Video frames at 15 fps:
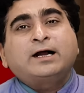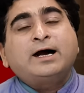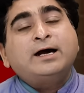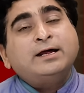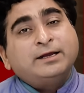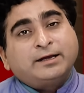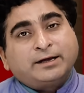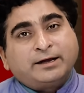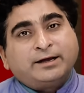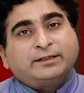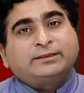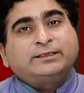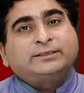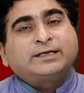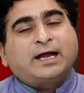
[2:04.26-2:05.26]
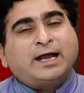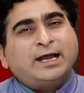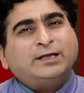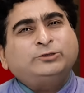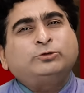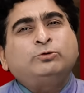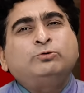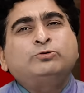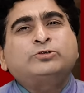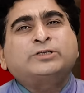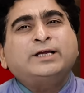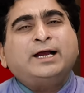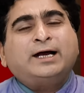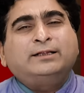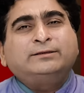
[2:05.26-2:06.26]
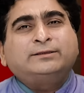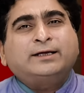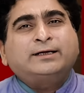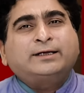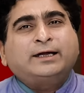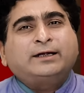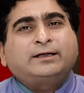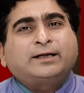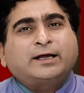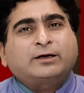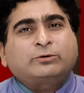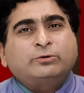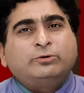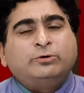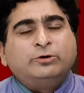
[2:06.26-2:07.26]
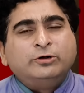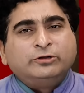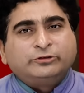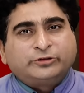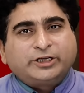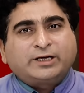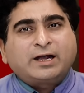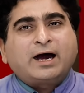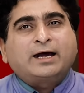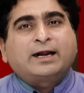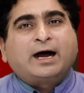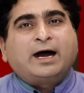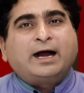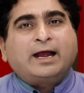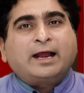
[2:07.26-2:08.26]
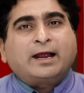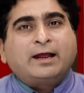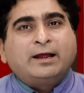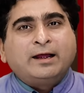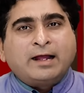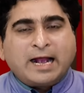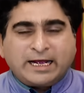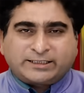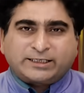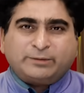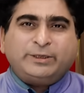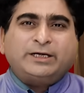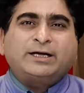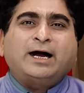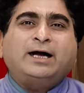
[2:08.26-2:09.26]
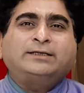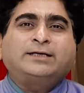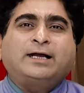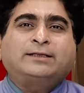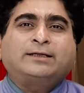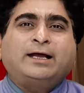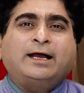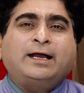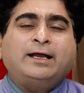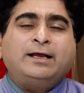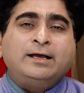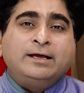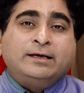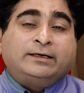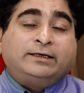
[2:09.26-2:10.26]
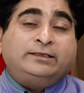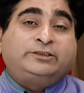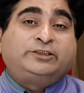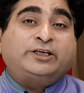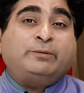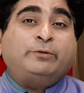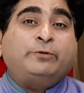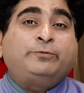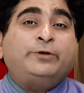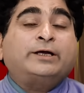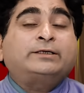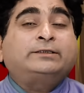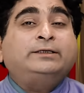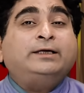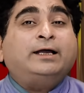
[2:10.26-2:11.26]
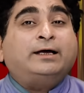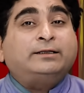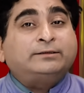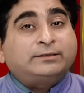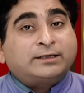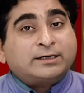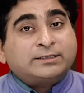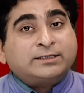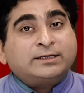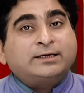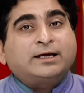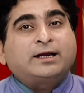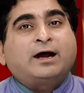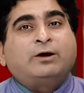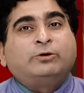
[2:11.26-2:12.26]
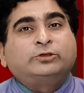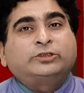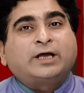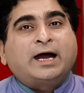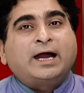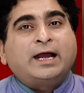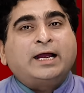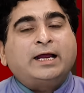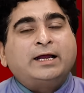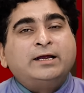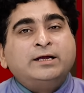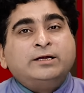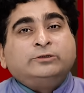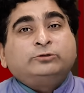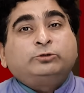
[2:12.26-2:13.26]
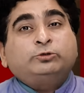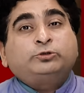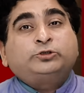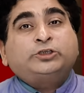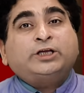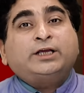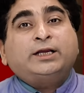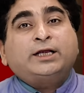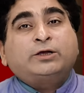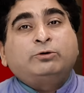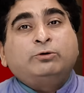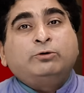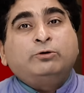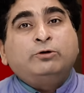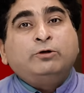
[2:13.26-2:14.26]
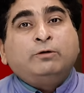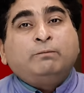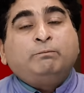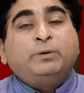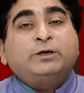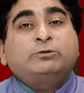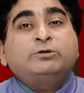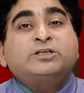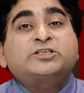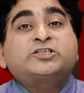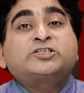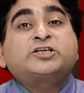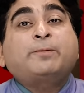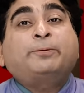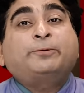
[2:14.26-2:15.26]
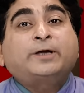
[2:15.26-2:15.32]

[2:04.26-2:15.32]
का नतीजा है जो उसके अंदर के डर को दिखा रहा है ऐसे भी कहा जाता है कि जब व्यक्ति अंदर से डरा होता है तो चेहरे को बिल्कुल स्टफ